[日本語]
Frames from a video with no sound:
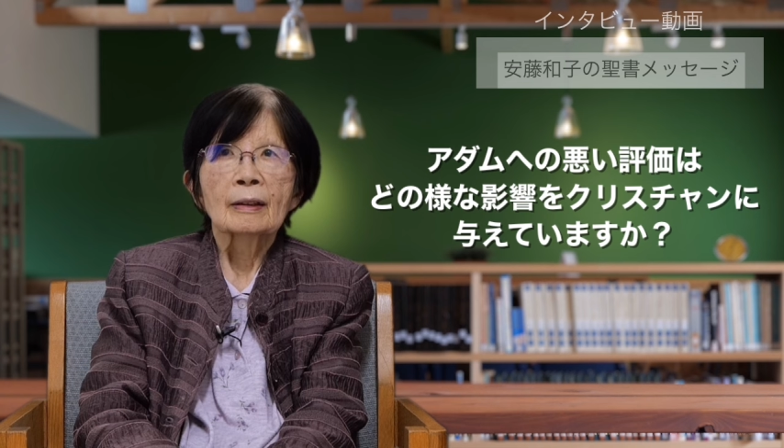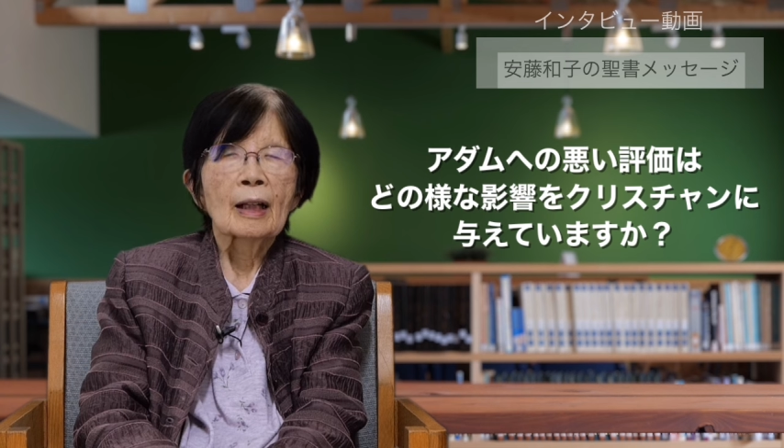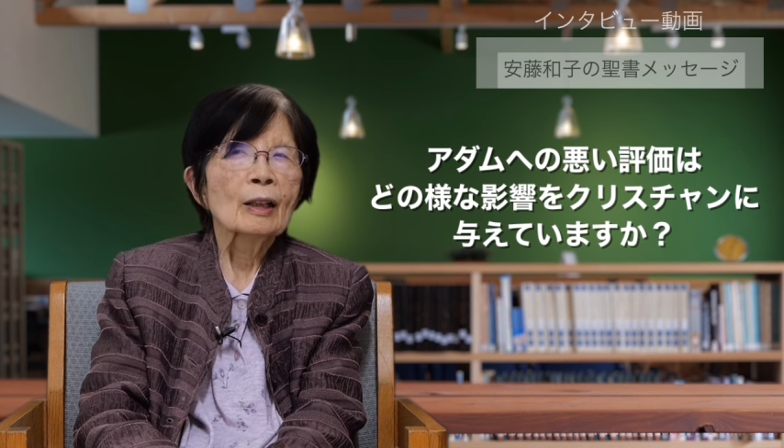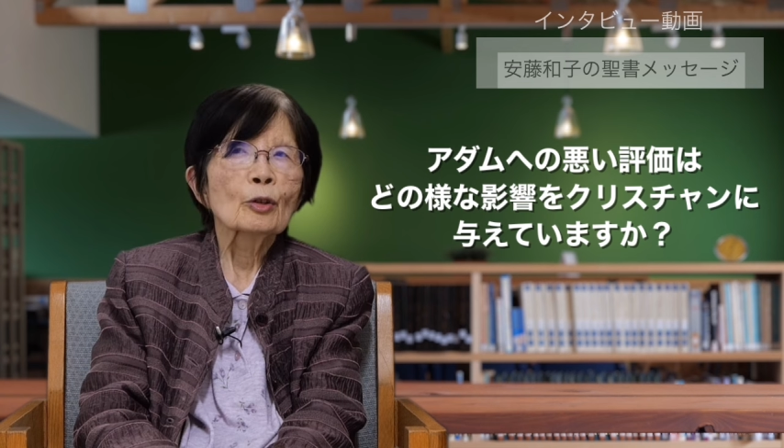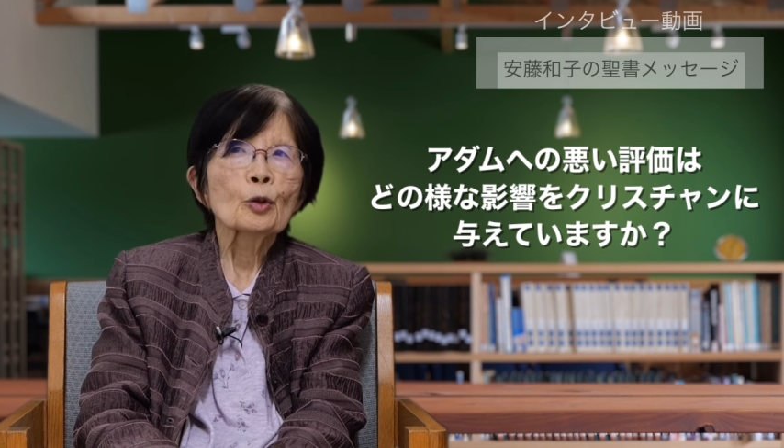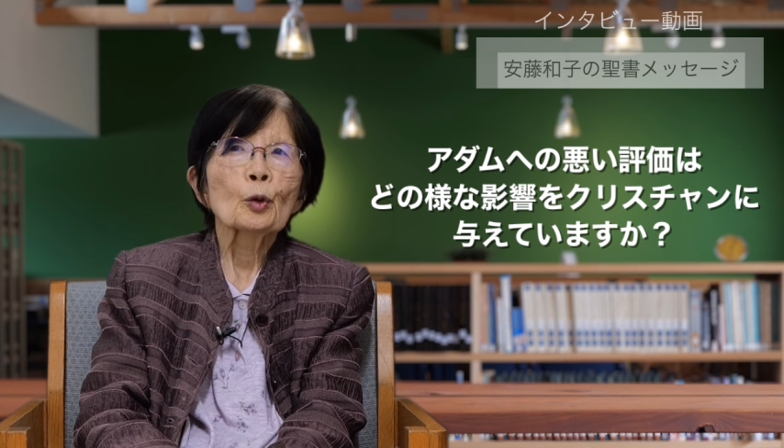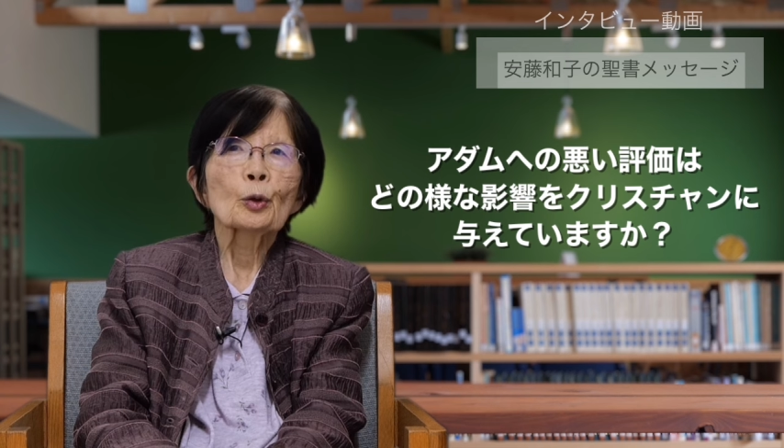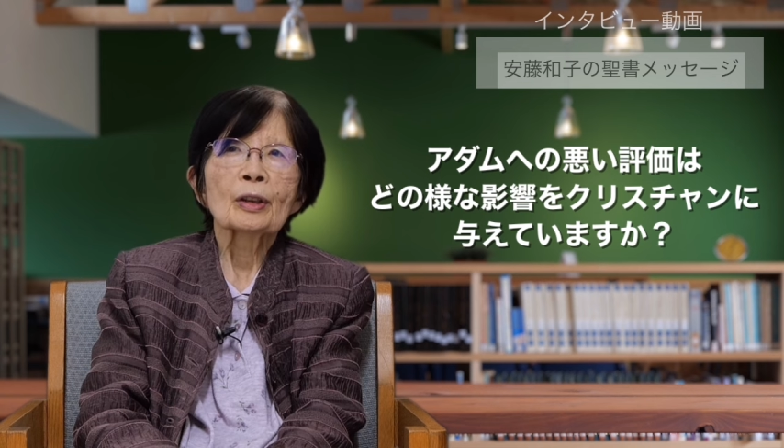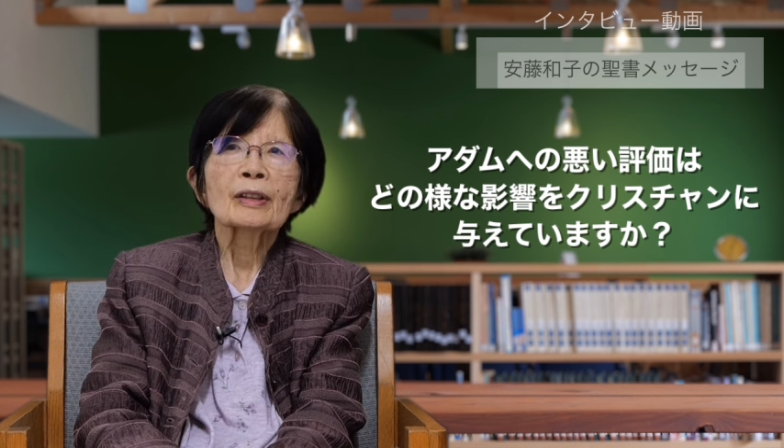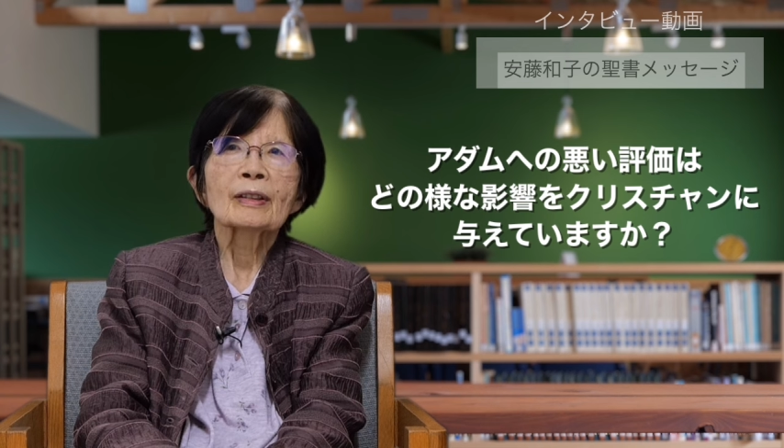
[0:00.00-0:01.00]
感
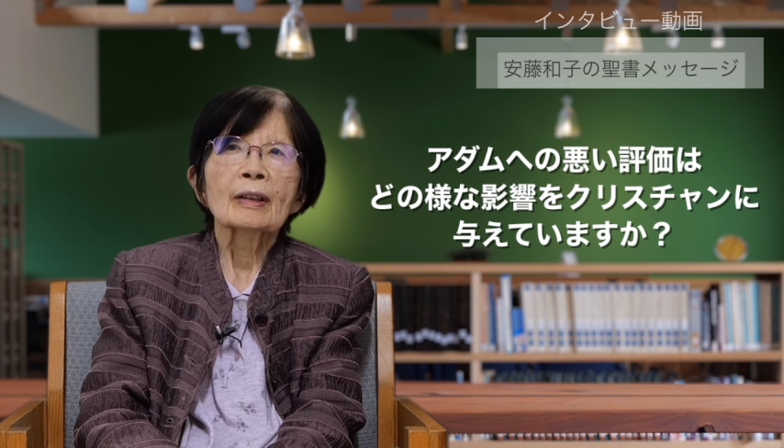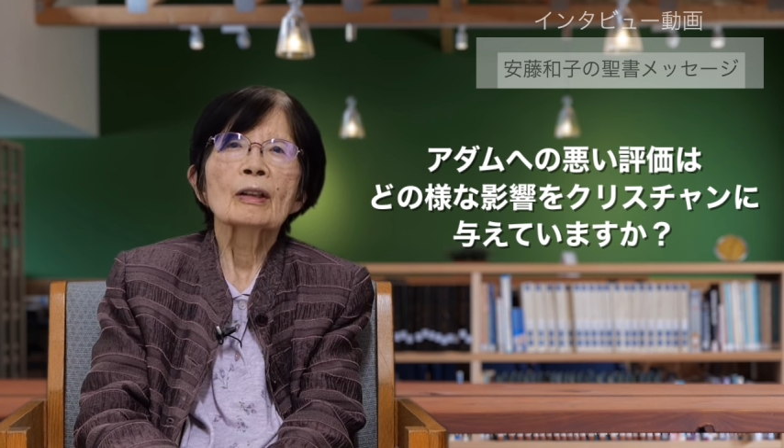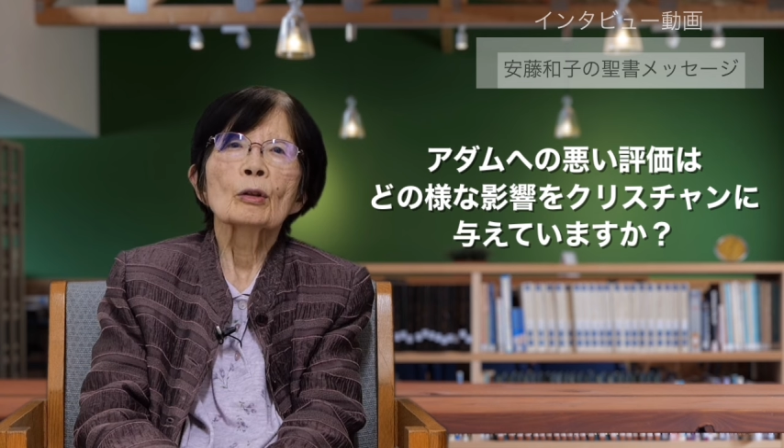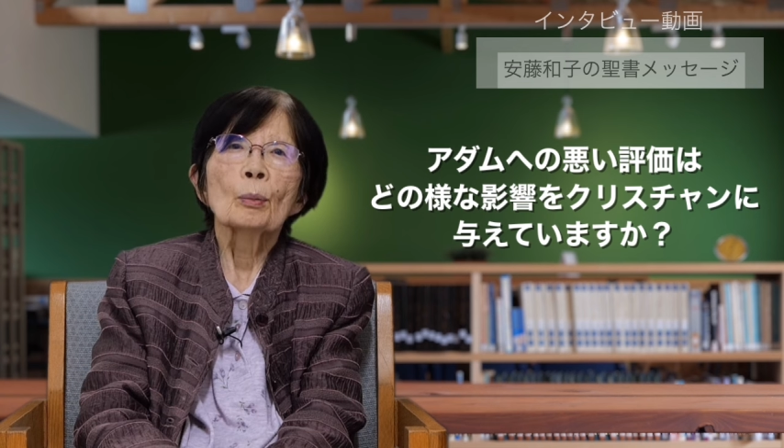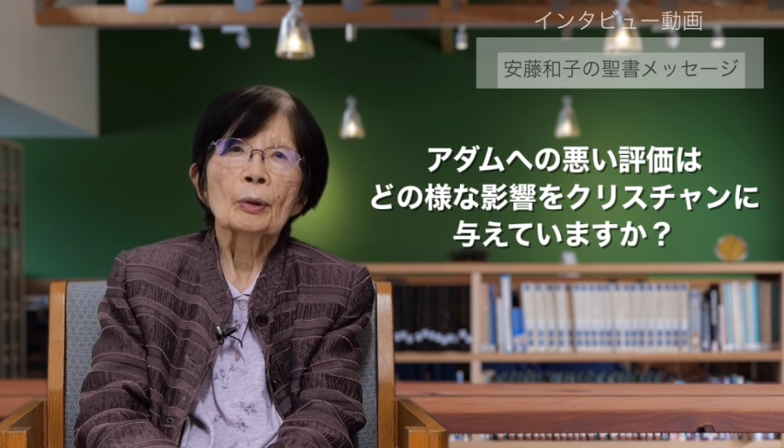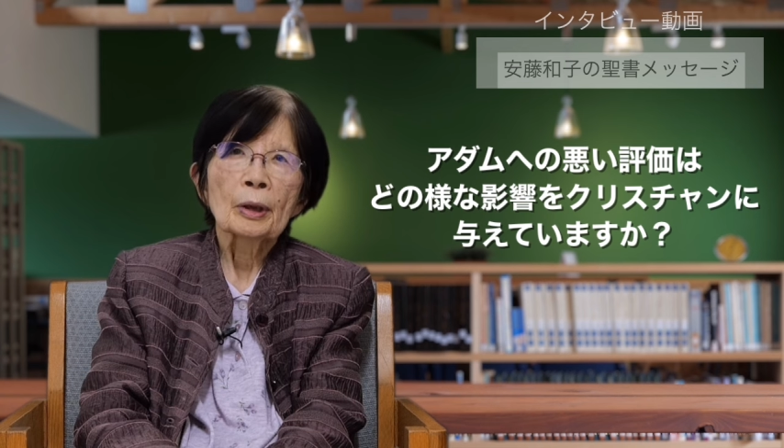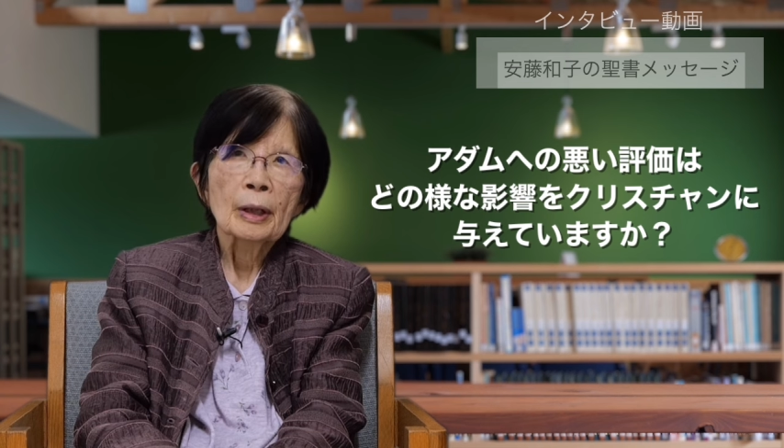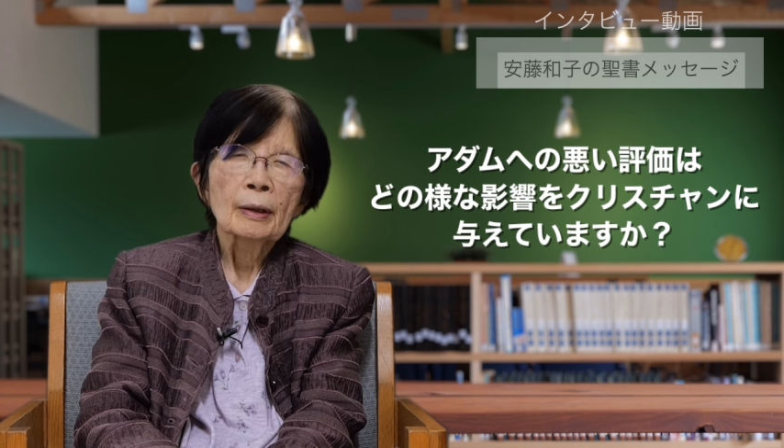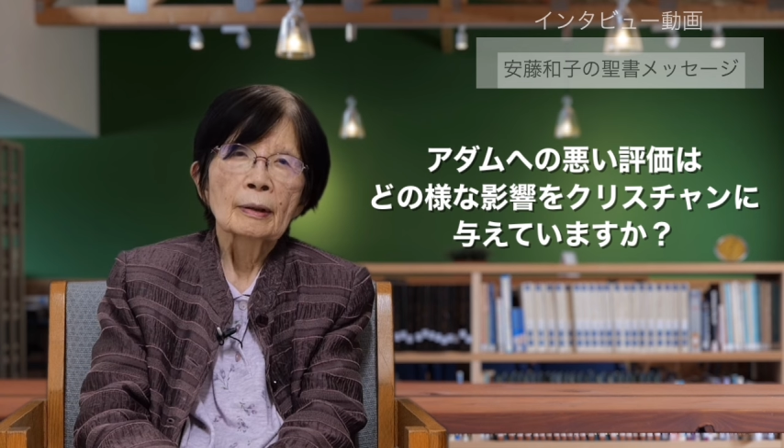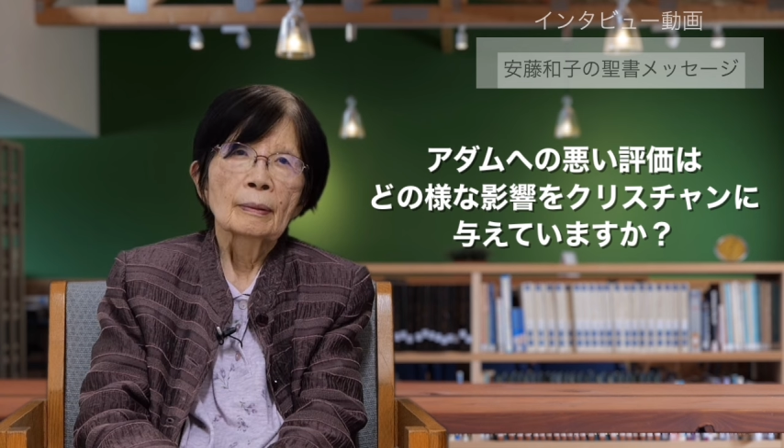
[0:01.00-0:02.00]
想ですけれどもね